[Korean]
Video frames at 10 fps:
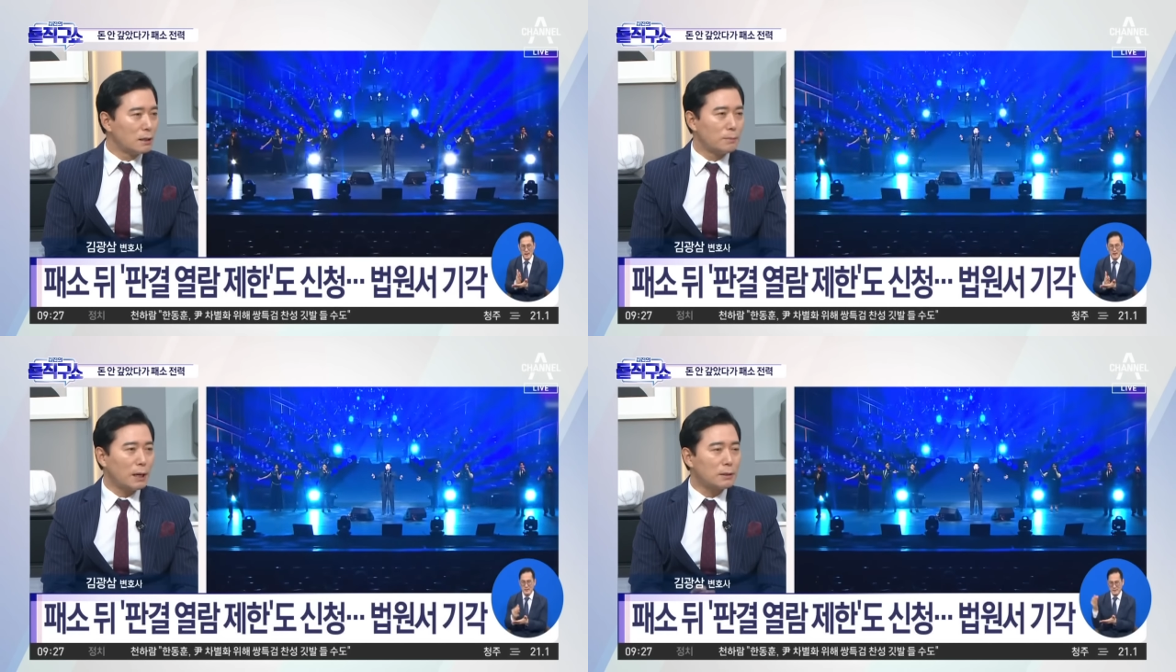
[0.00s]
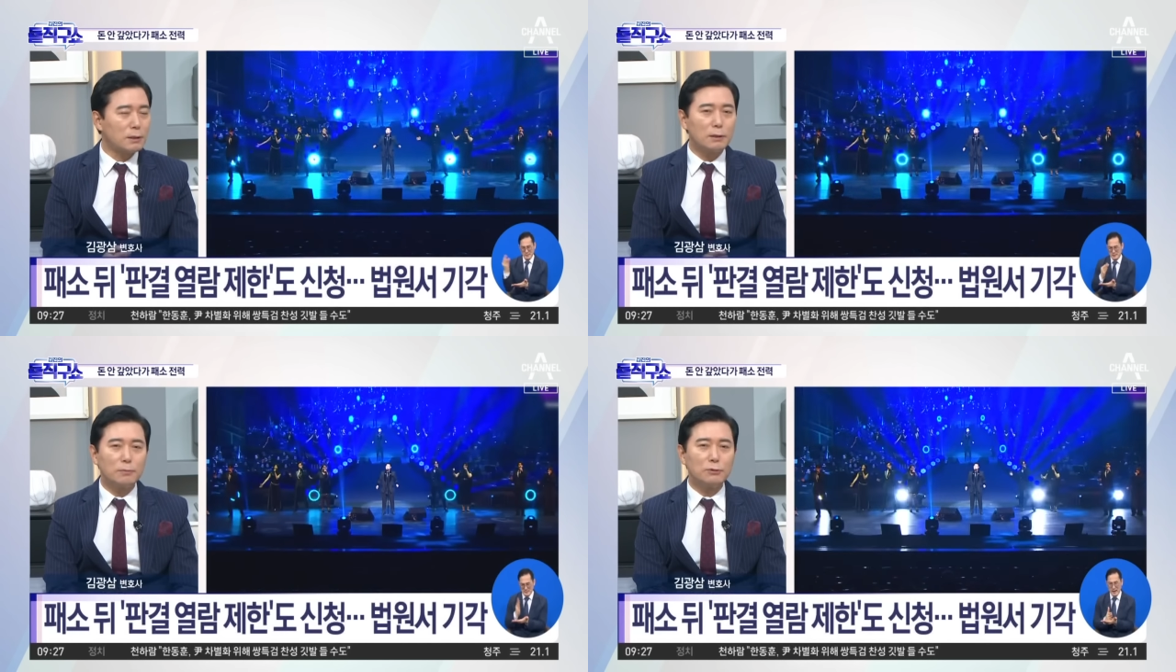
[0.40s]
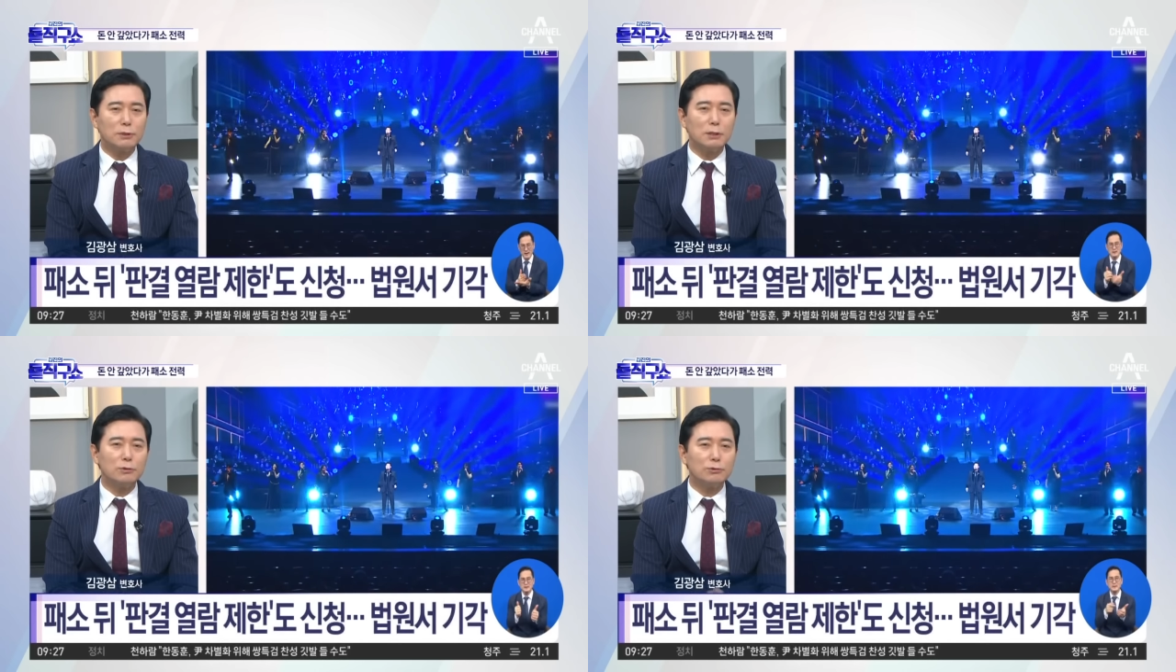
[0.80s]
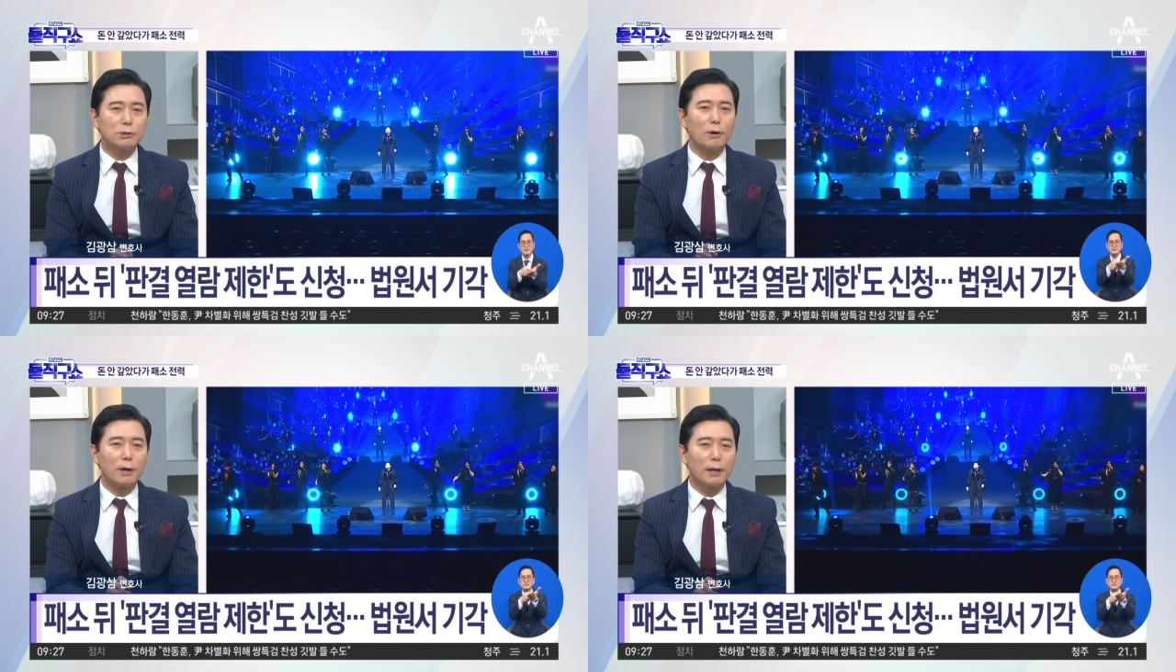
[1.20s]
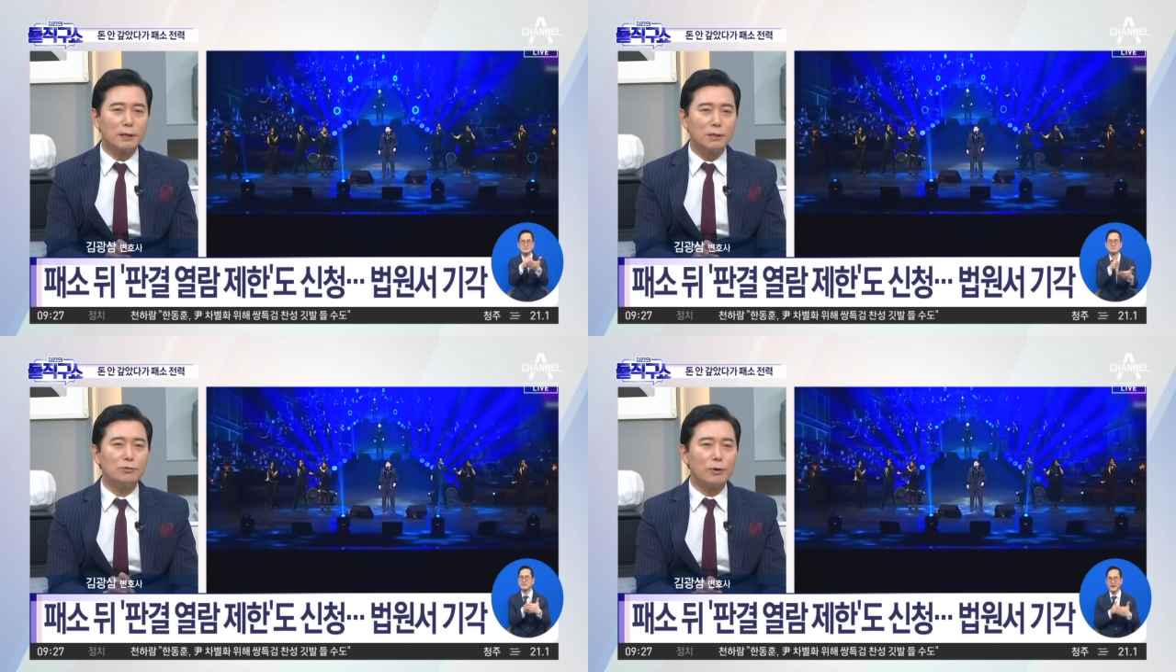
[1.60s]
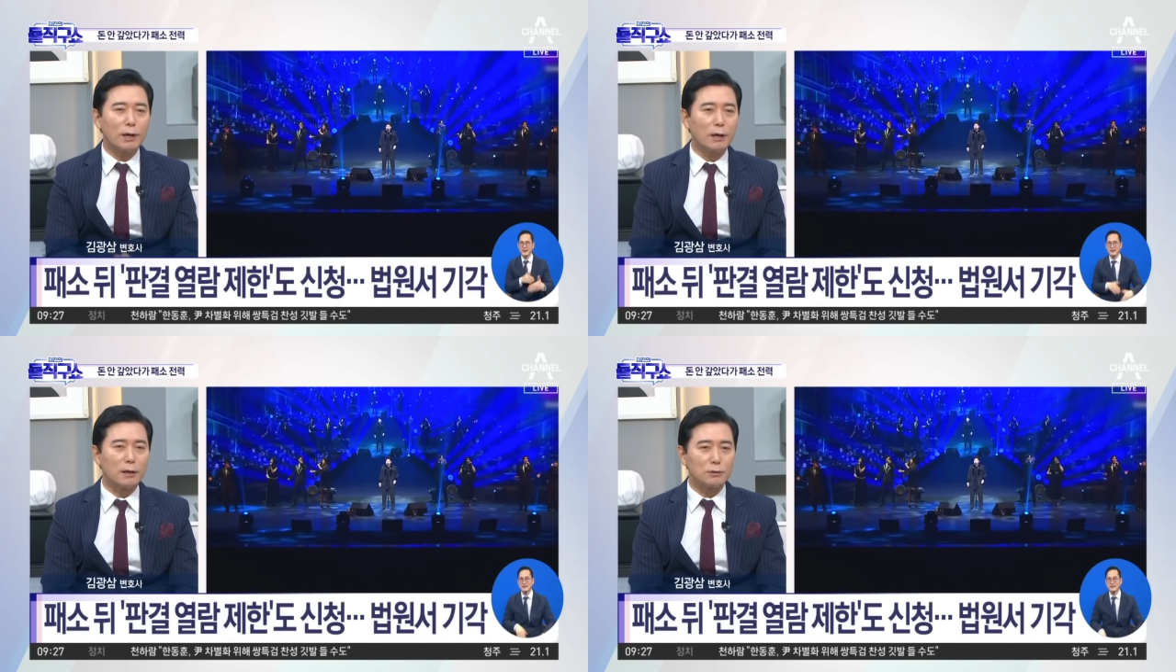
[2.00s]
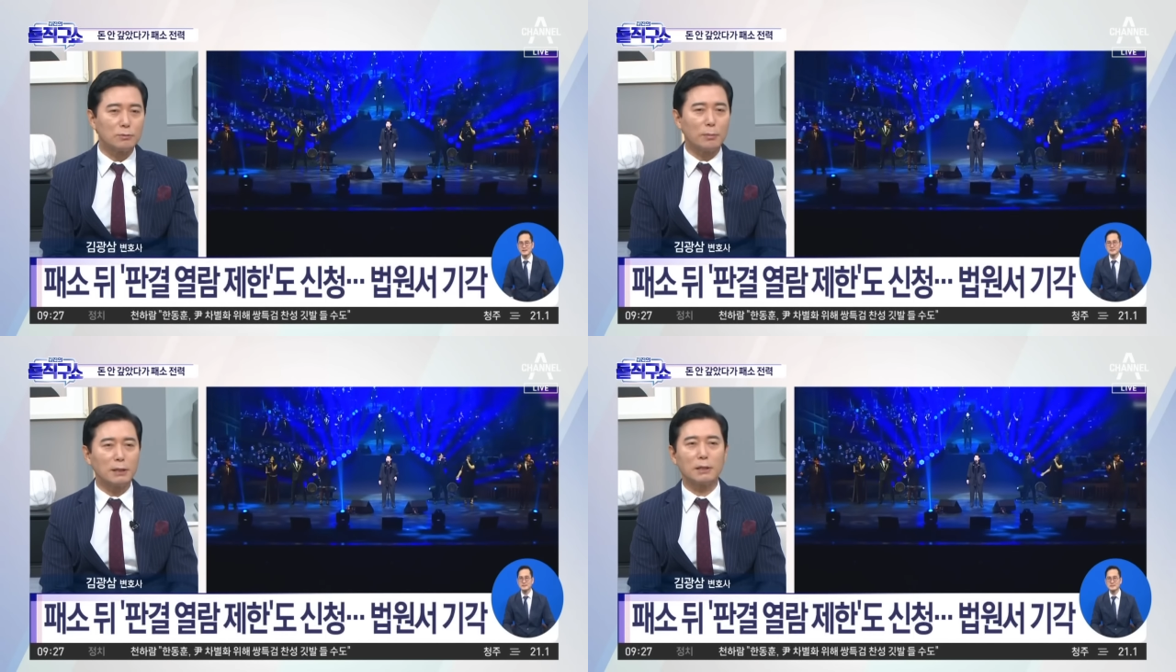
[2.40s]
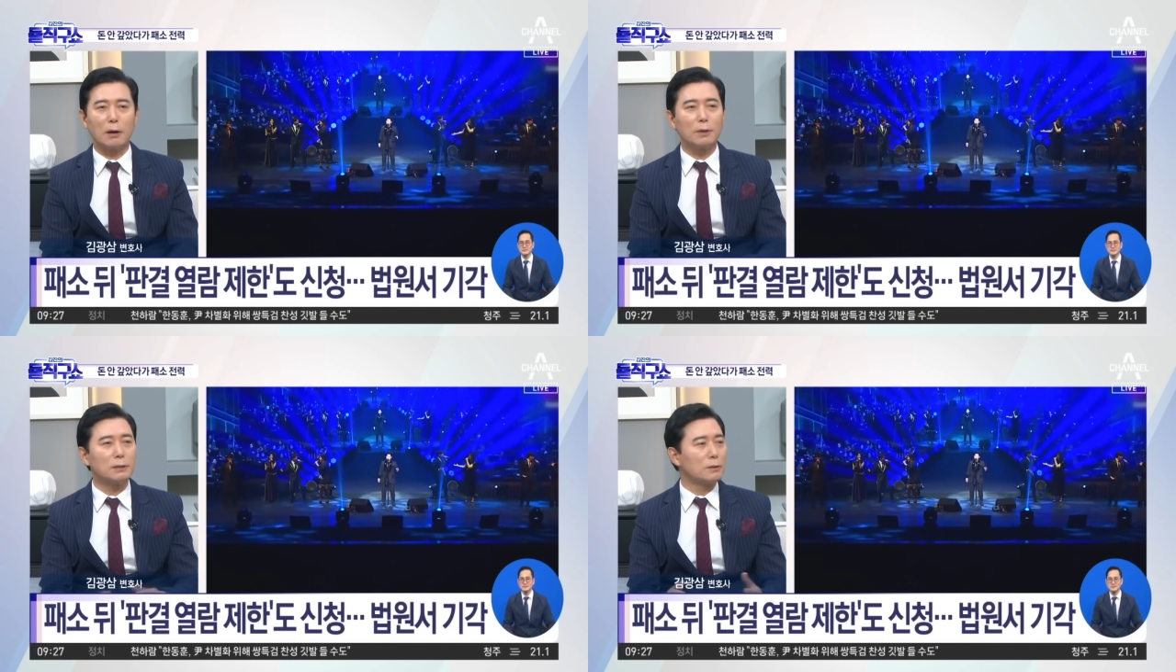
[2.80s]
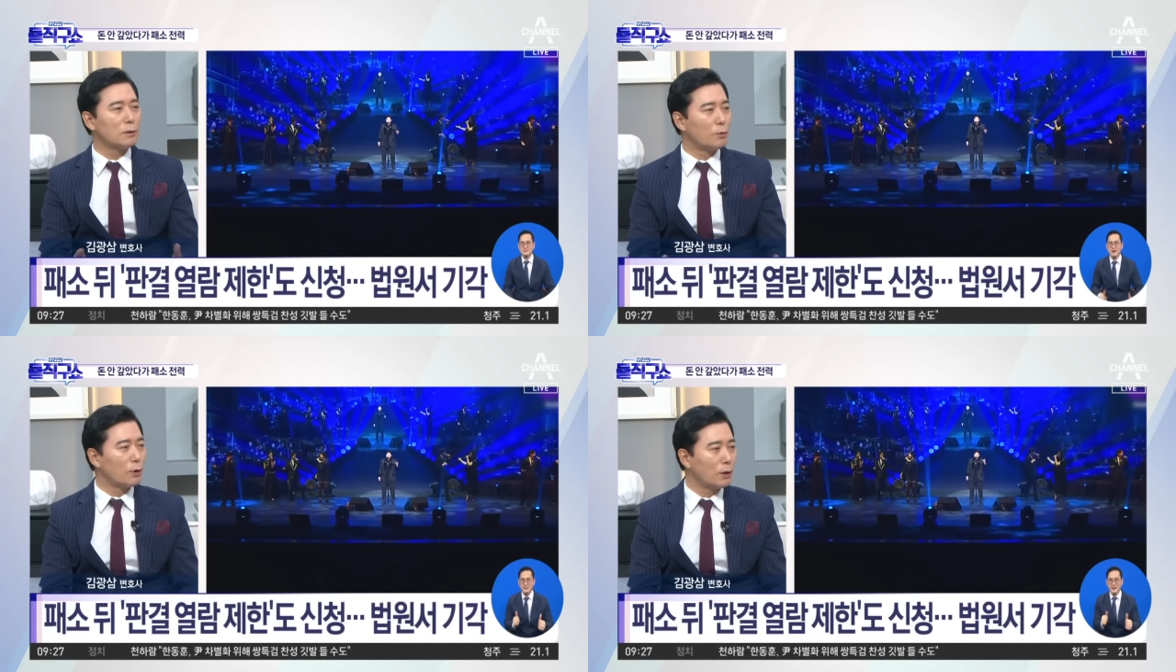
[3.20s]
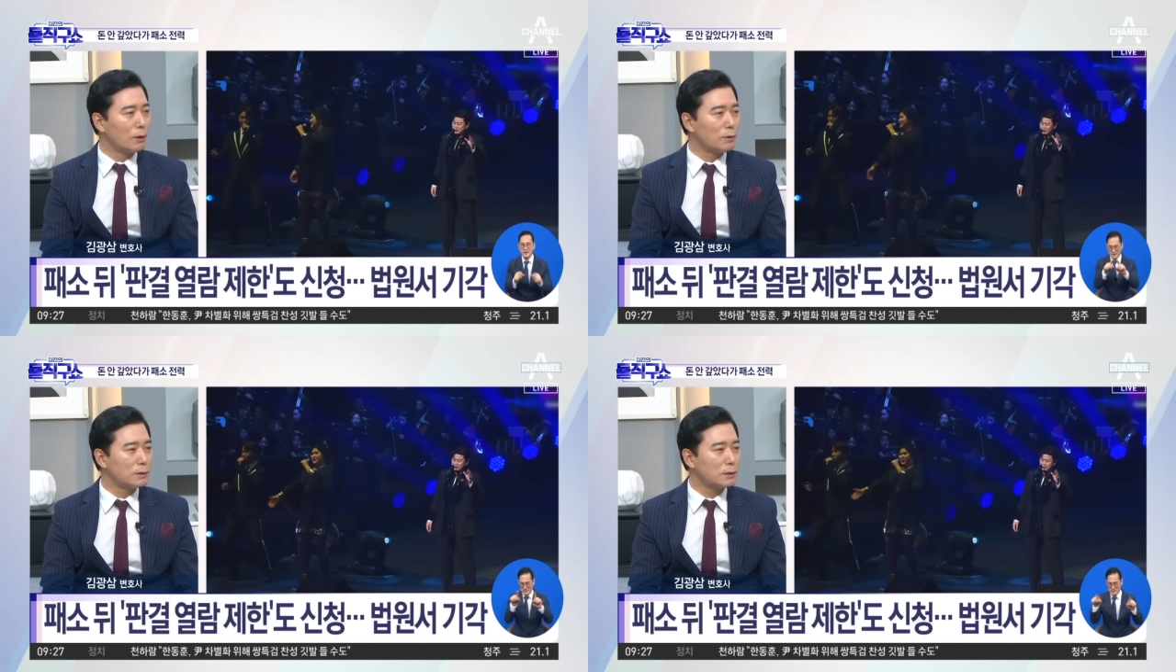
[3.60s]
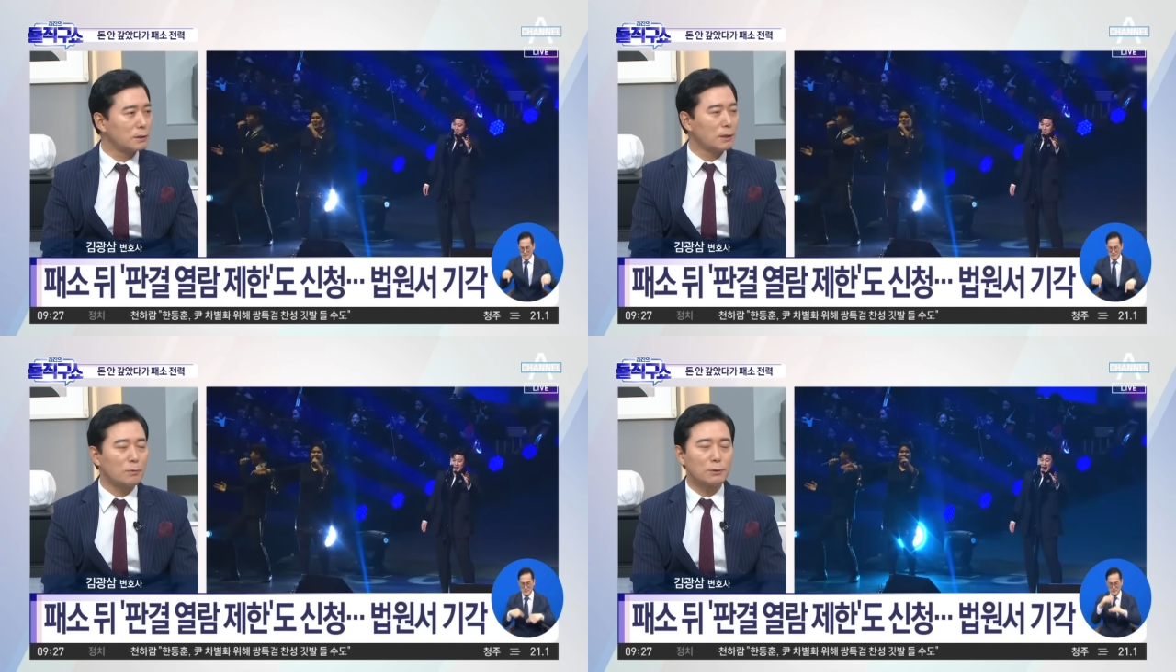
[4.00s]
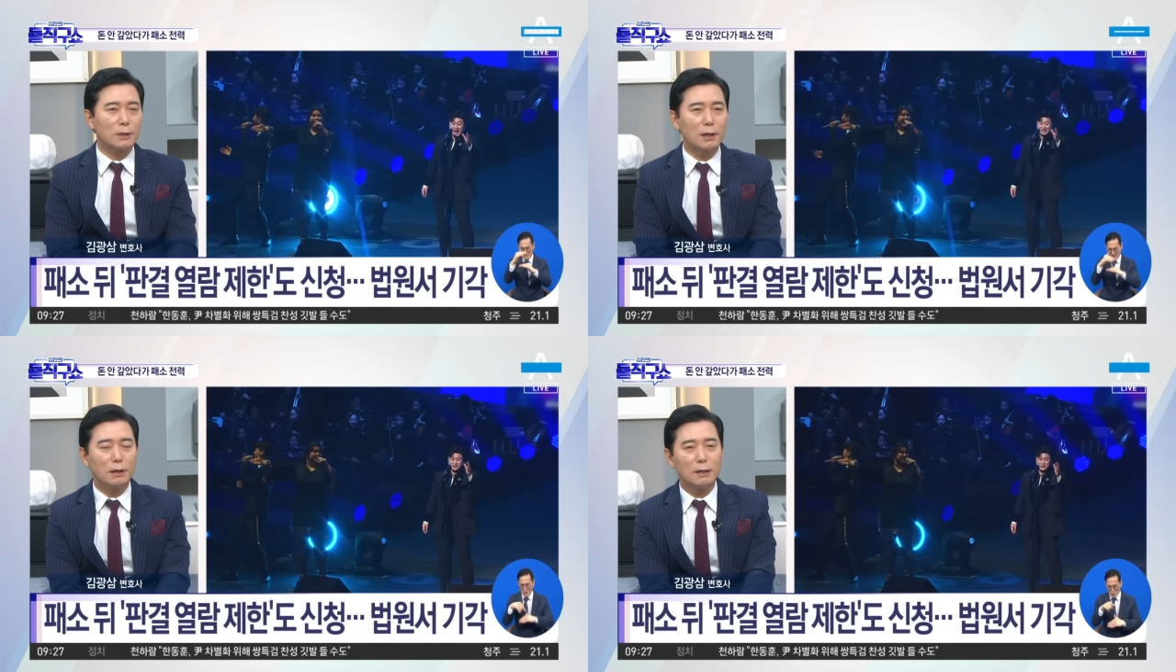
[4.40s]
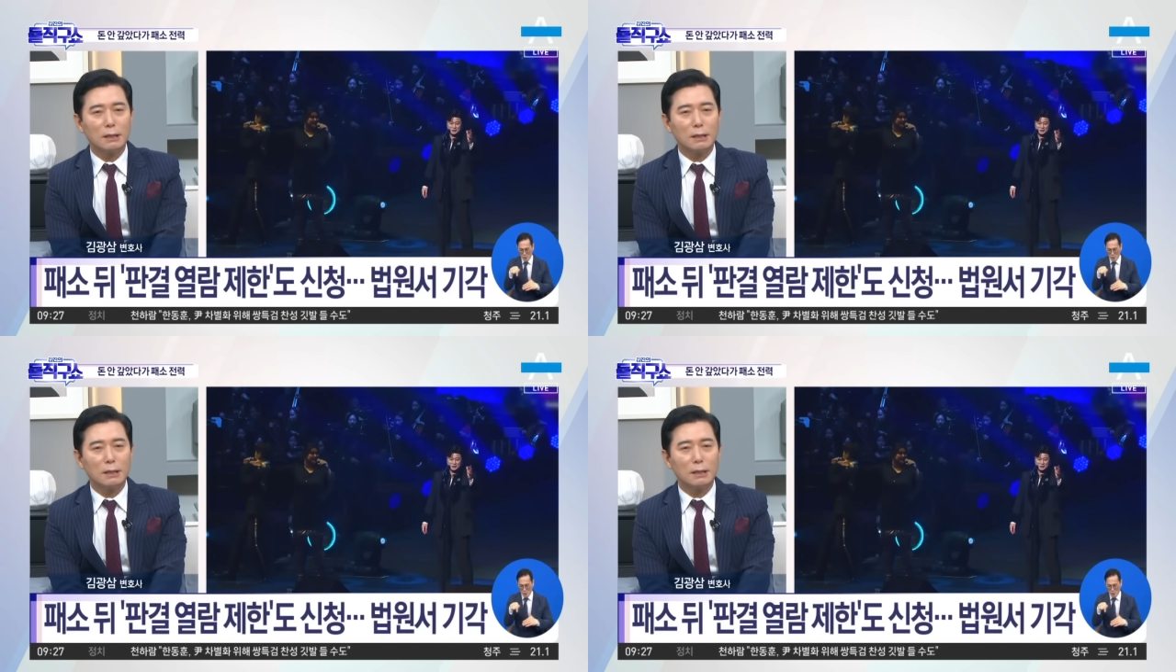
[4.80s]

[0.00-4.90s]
판결문 이후에 좀 많이 나와 있는 걸로 보여요. 이제 그러다 보니까